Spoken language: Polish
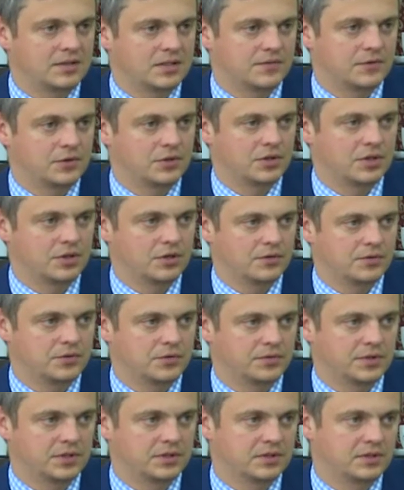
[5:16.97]
dla swoich
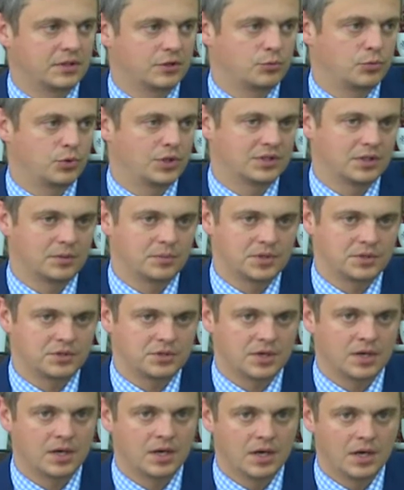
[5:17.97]
kierowców, wtedy ta odpłata
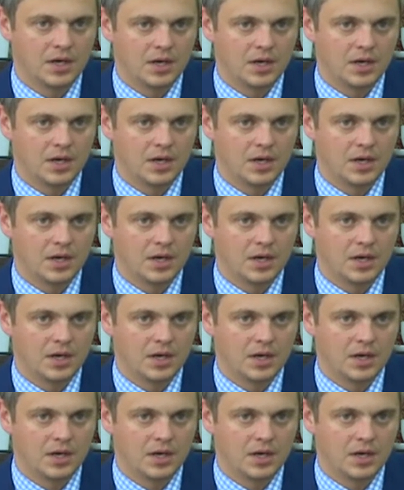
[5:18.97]
będzie